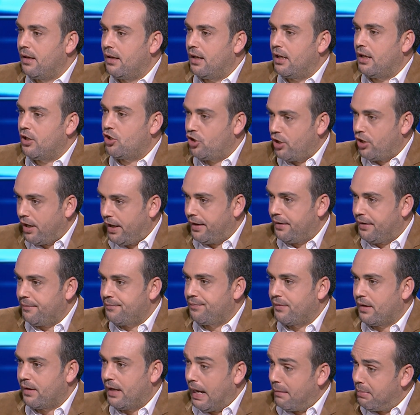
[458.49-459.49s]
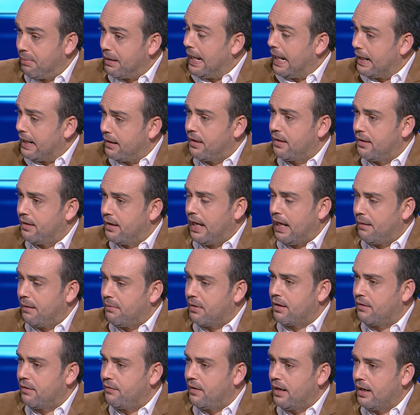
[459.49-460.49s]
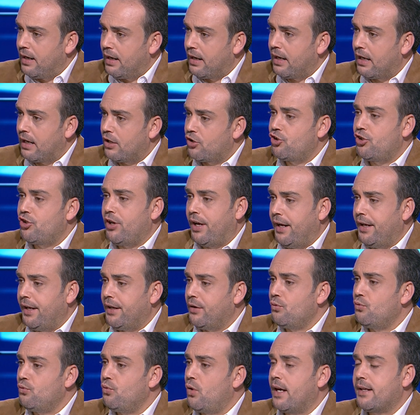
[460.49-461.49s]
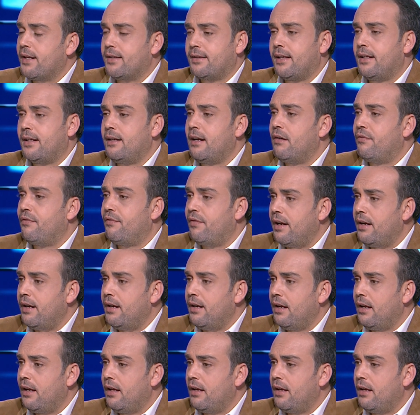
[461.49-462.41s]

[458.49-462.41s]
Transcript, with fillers: الشعر عبر العرض هذا عبر الفلاقه الشعر وخاصه الفن